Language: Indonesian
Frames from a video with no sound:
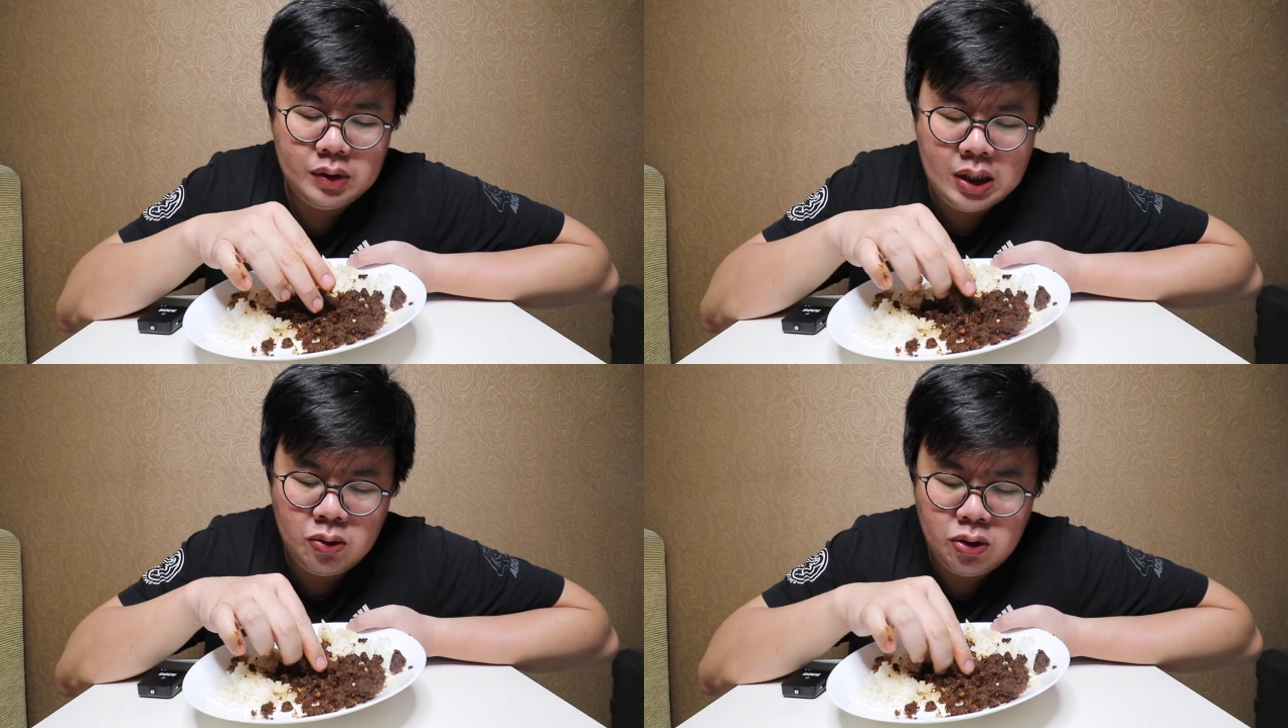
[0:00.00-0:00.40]

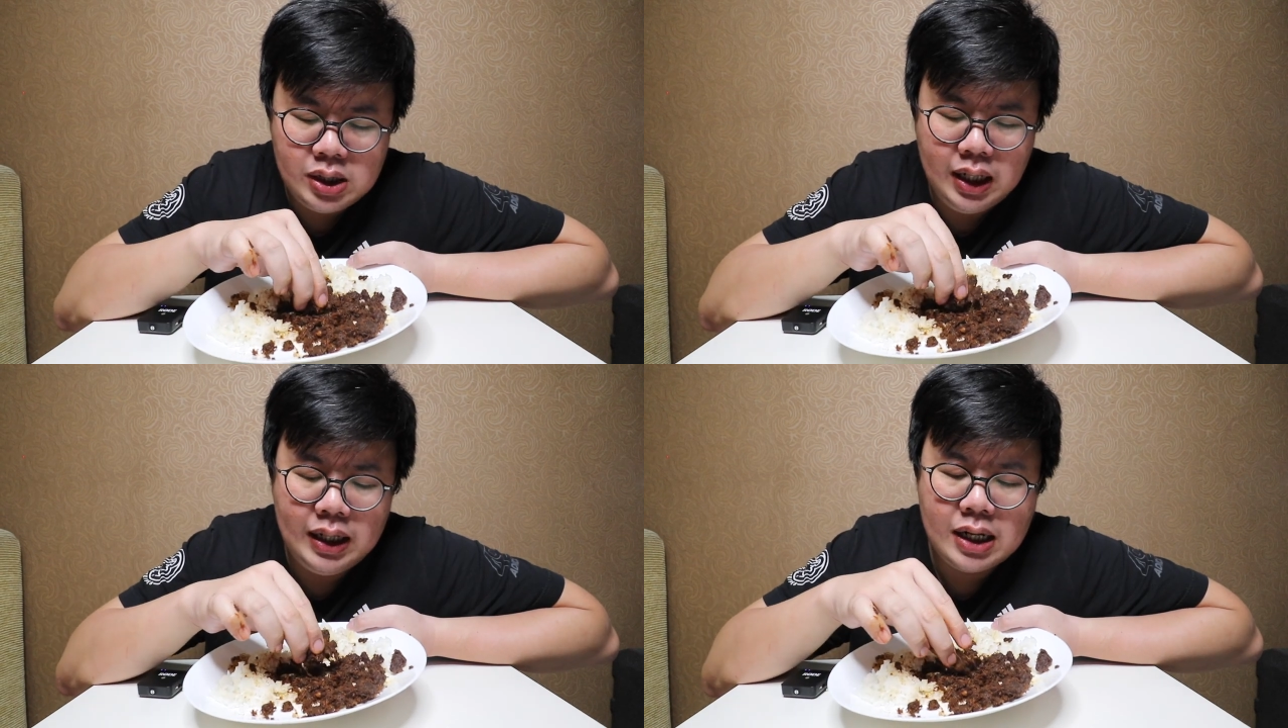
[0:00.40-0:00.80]
nah untuk
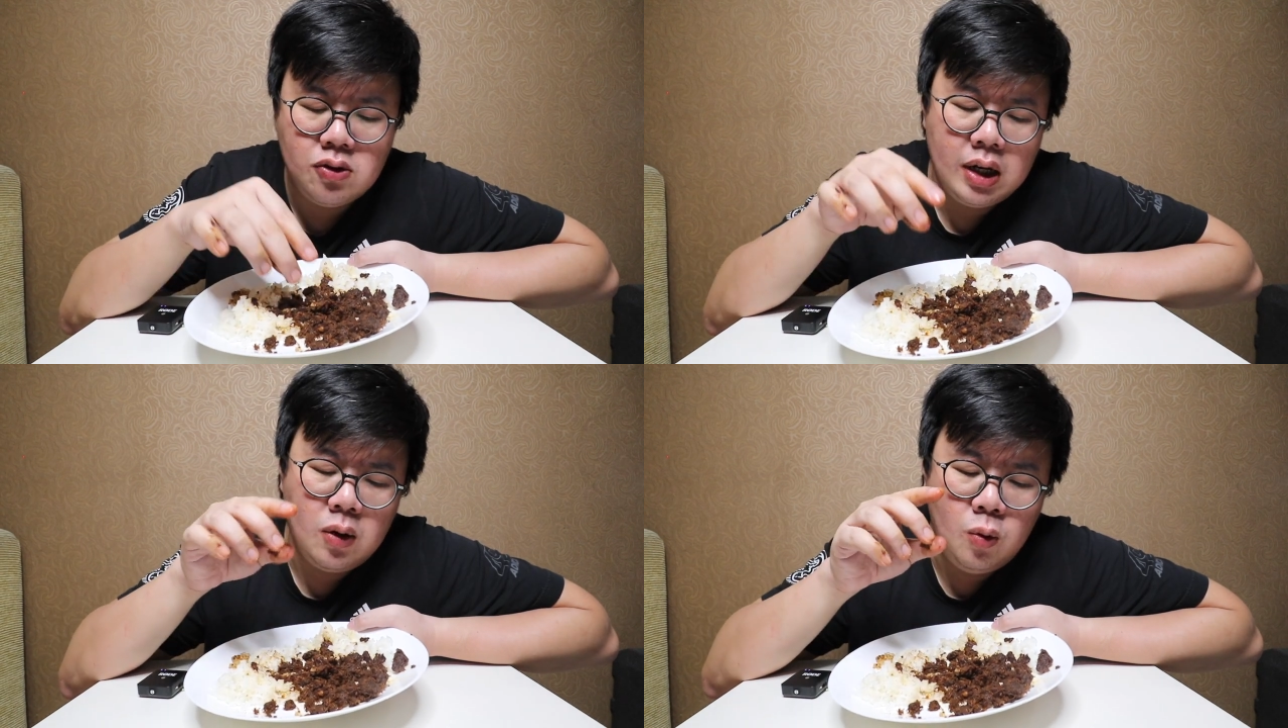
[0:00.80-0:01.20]
segi
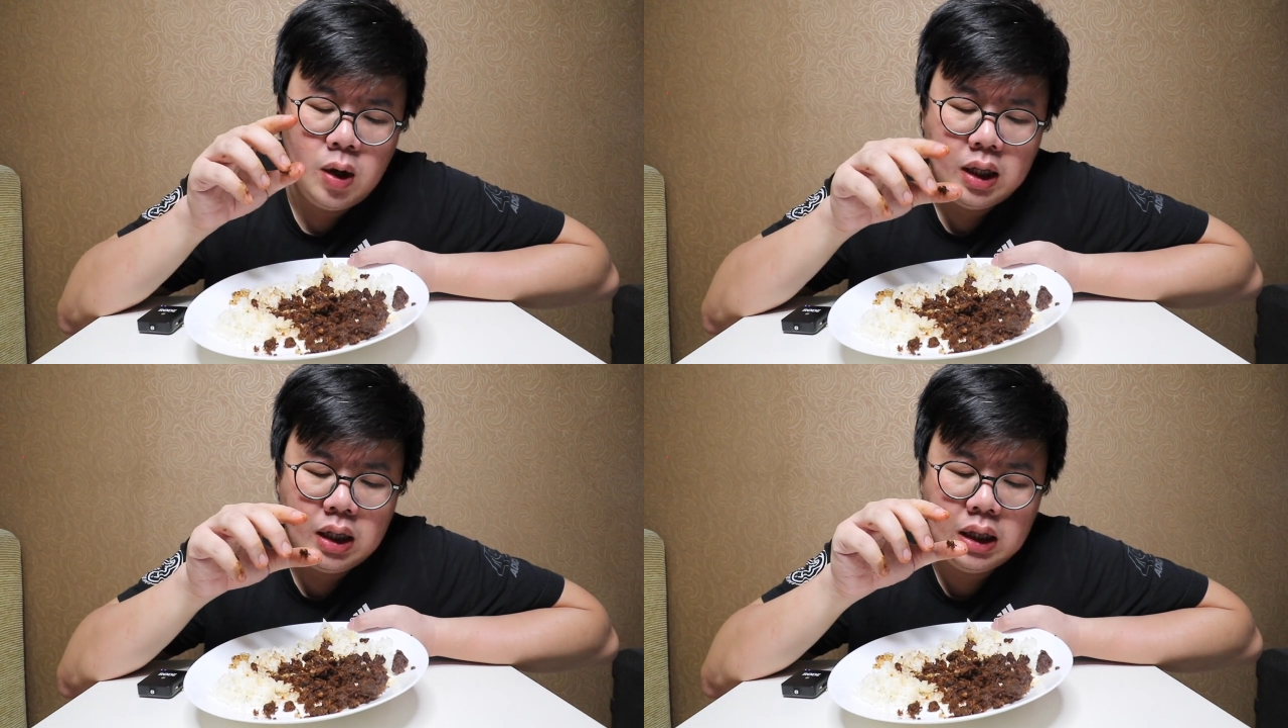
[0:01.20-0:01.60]
teksturnya
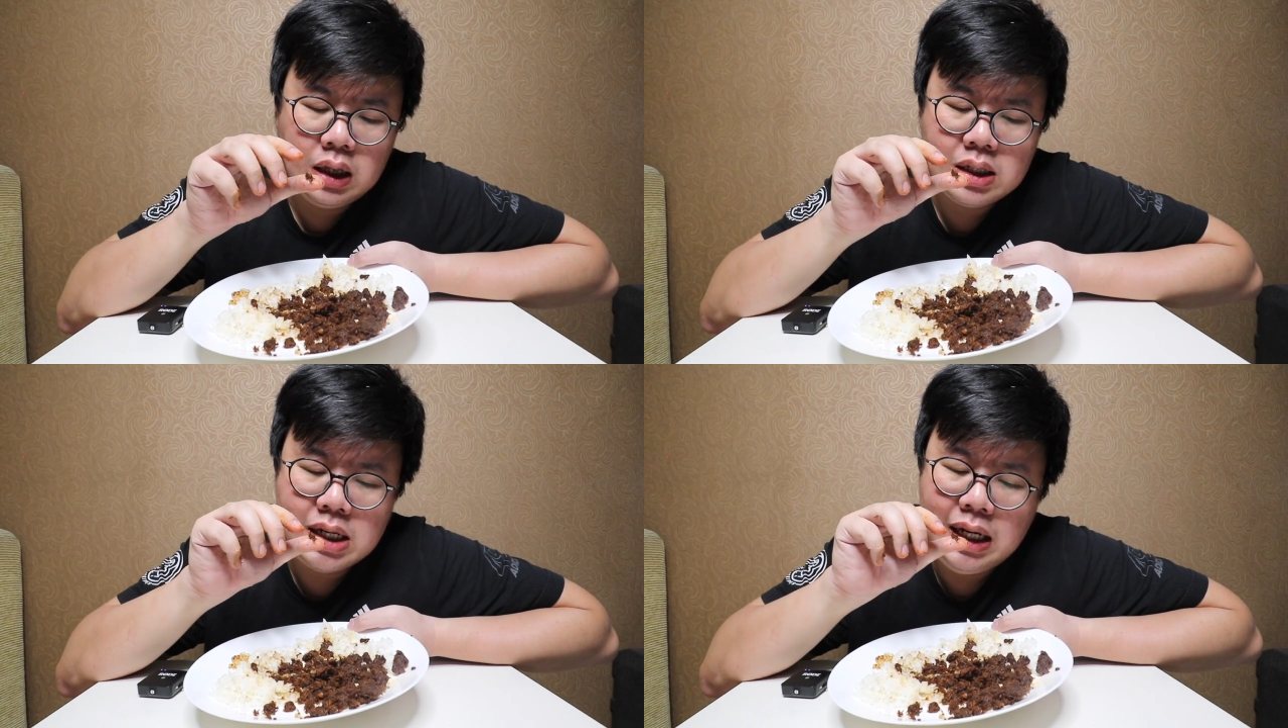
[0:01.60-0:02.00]
gue
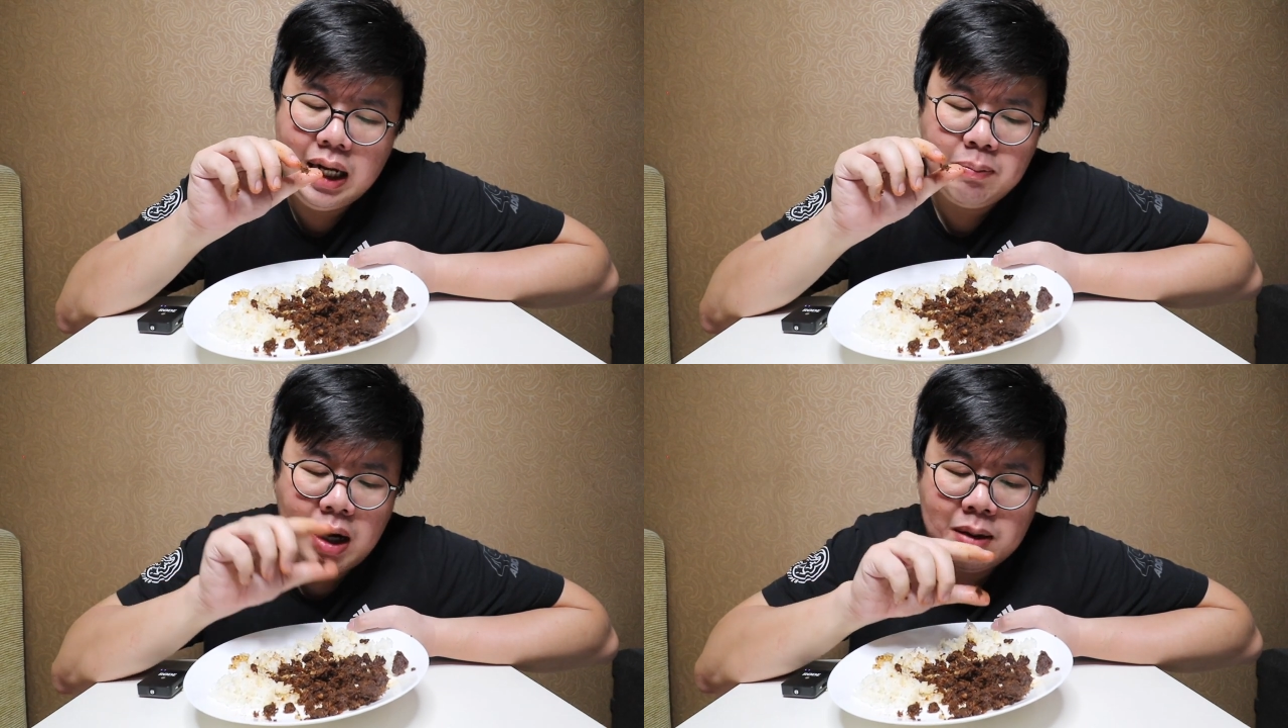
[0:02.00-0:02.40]

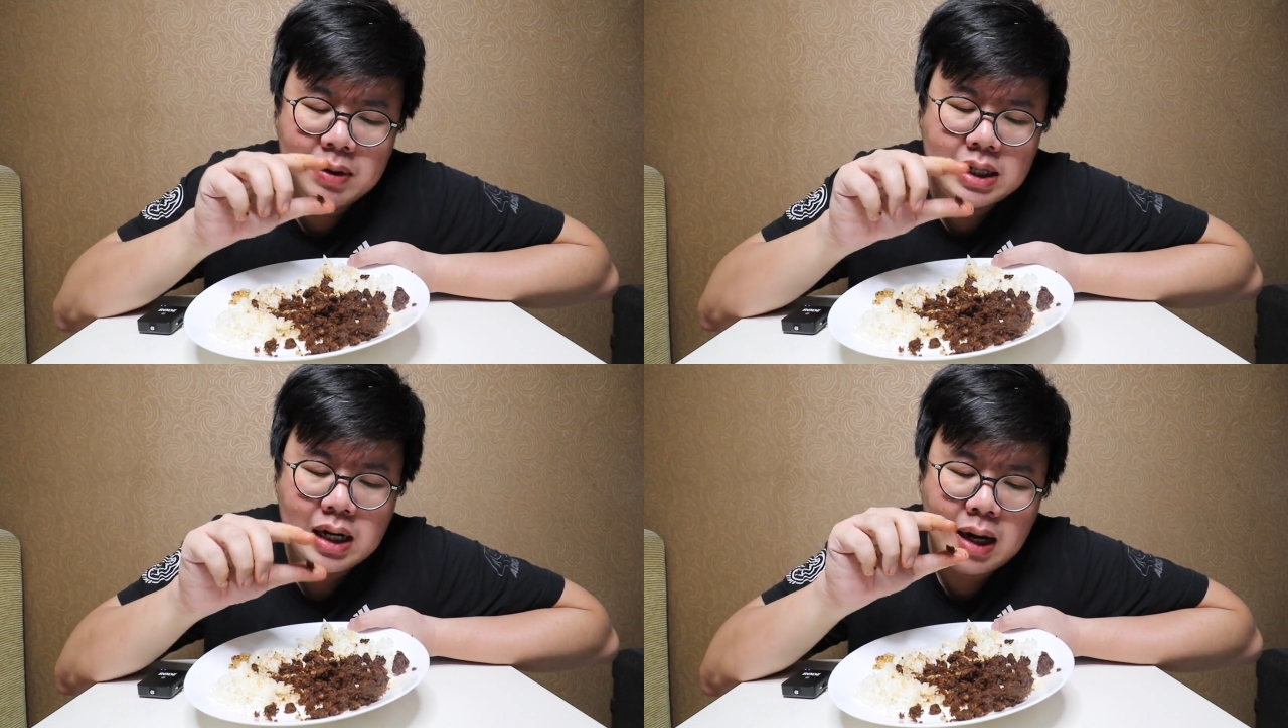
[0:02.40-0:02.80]
sedikit banget
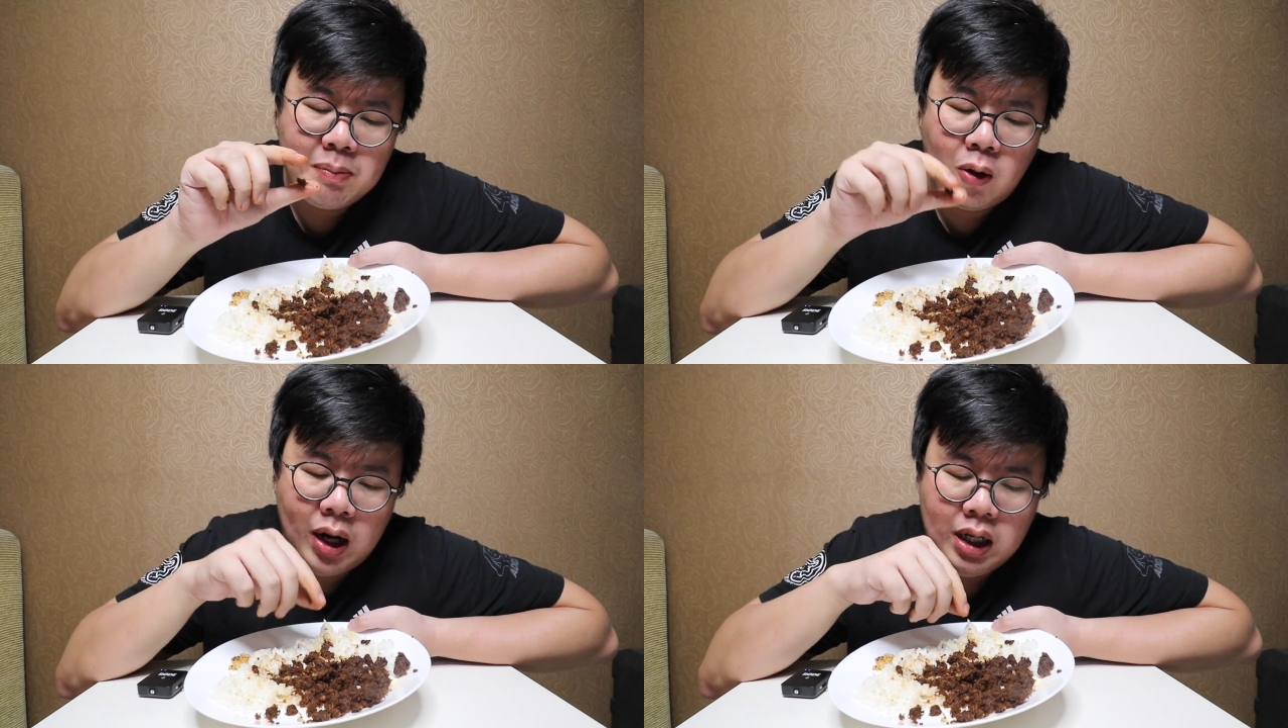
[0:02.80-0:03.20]
merasakan
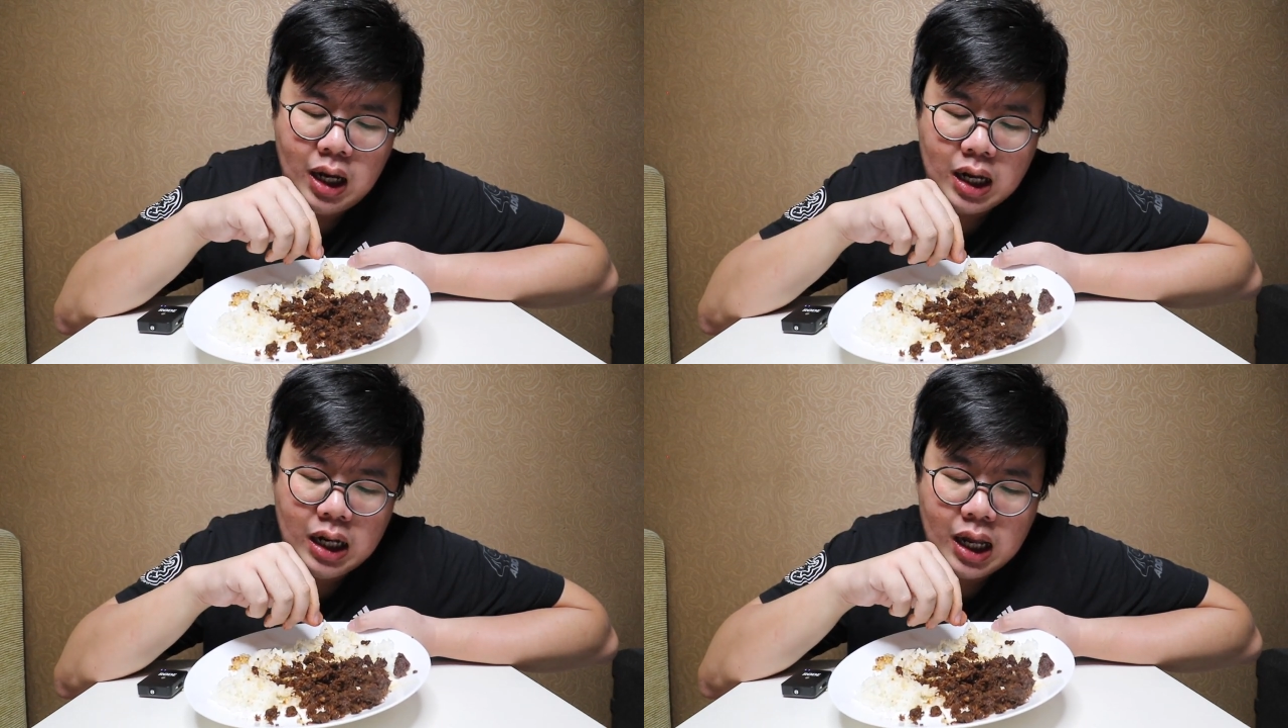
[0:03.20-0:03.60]
bahwa
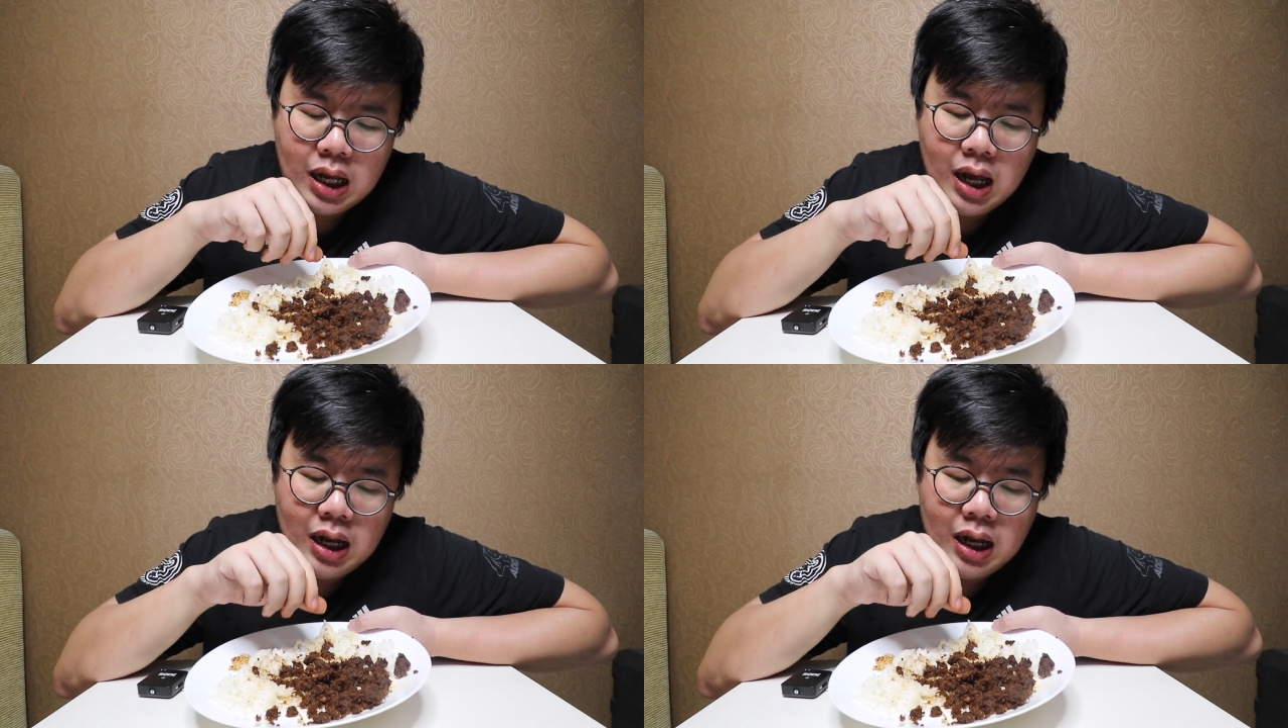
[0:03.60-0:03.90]
ini adalah